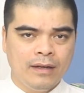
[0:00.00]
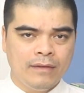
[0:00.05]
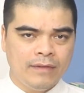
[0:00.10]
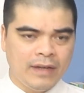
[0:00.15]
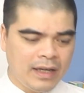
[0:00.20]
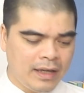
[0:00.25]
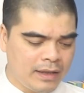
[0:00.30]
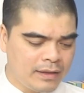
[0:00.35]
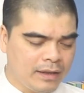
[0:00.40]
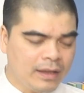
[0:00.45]

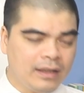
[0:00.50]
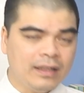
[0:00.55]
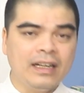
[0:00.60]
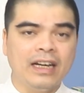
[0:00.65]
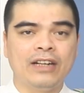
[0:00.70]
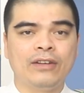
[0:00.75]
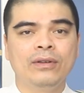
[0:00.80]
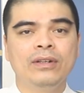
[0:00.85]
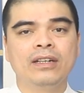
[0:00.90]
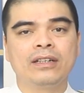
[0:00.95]
Và tất
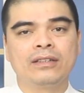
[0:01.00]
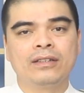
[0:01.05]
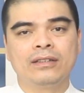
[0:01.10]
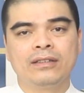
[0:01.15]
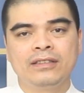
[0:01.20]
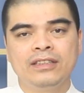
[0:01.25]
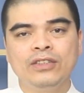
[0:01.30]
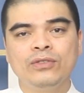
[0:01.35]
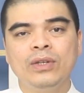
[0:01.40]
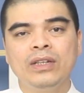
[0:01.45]
cả nó được
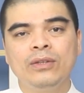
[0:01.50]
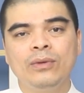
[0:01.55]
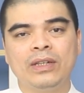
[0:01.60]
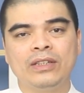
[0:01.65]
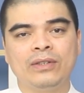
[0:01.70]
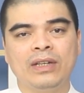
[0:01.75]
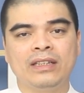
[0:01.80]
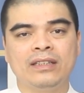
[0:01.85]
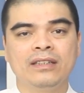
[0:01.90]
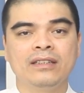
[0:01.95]
chiết xuất
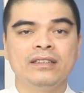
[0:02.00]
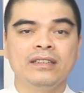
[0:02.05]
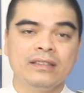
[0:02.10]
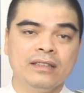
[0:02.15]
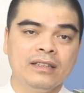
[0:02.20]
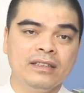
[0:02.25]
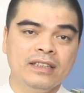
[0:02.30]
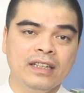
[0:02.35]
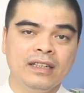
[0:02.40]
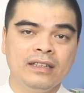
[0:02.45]
hoàn toàn
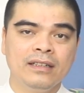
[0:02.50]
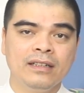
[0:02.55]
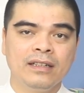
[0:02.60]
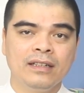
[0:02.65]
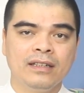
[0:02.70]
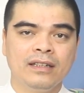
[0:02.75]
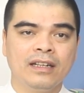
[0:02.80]
tự nhiên,